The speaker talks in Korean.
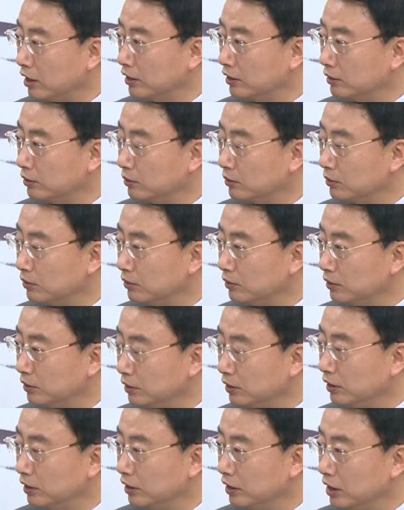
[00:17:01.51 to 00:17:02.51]
하는 거를
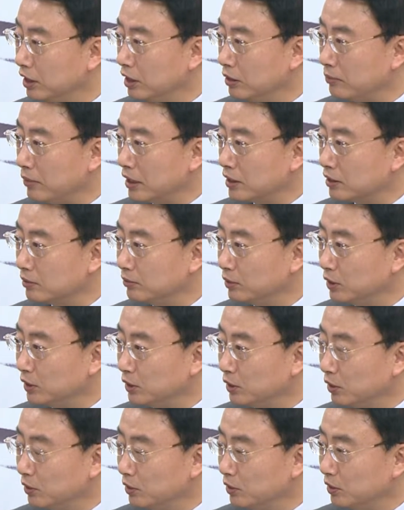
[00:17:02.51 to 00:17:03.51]
예, 말씀을
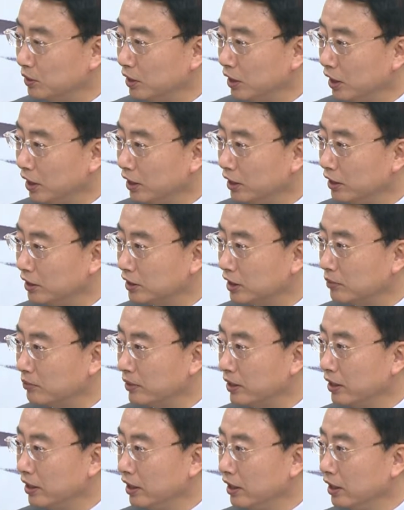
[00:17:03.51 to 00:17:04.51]
들었는데 이게 참
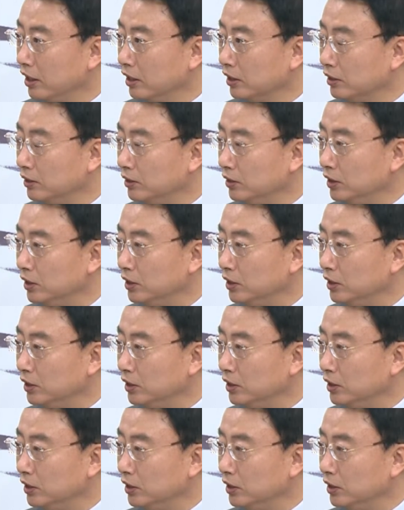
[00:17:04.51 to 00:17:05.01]
그